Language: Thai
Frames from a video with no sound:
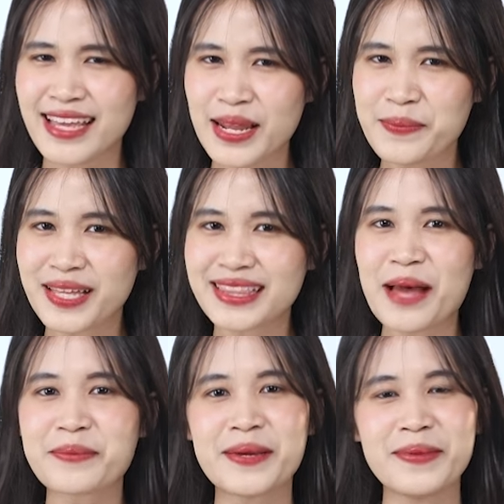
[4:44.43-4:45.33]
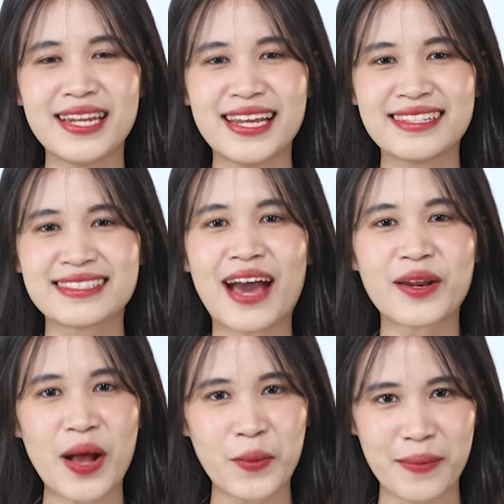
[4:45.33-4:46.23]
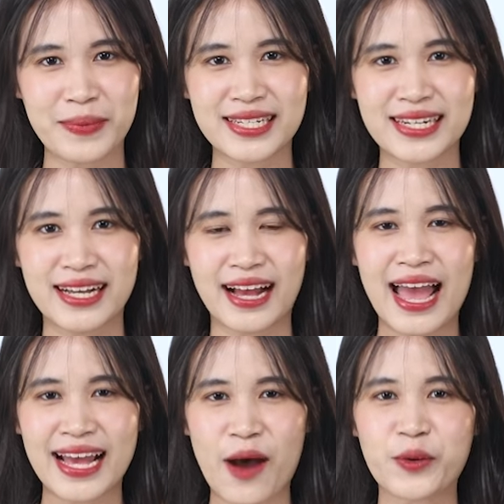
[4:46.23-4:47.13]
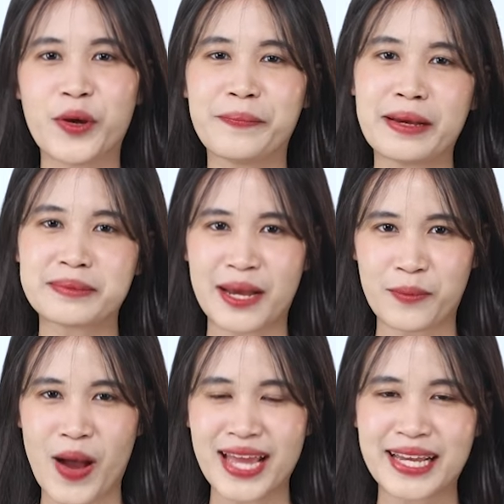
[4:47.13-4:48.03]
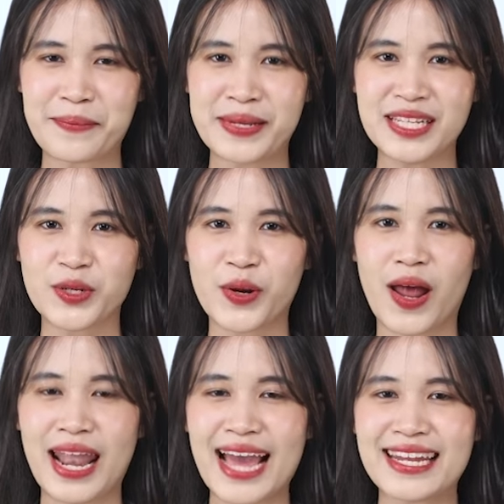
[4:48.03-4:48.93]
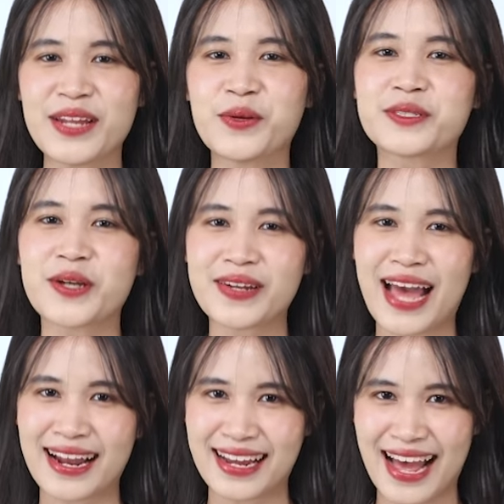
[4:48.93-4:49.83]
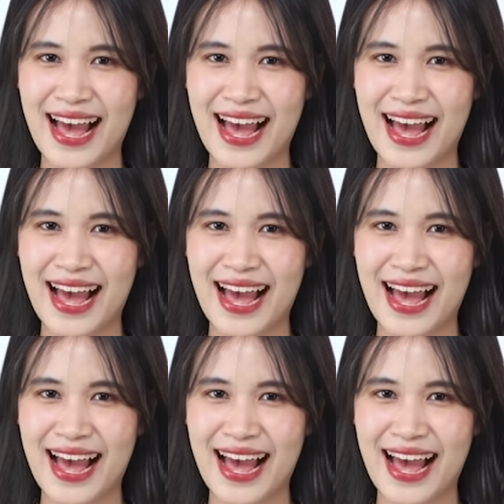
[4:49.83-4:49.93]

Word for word: อย่าลืมติดตามคลิปดีๆสาระความบันเทิง ข่าวด่วนแบบฉับไวกับมติชนออนไลน์ได้ทุกช่องทางนะ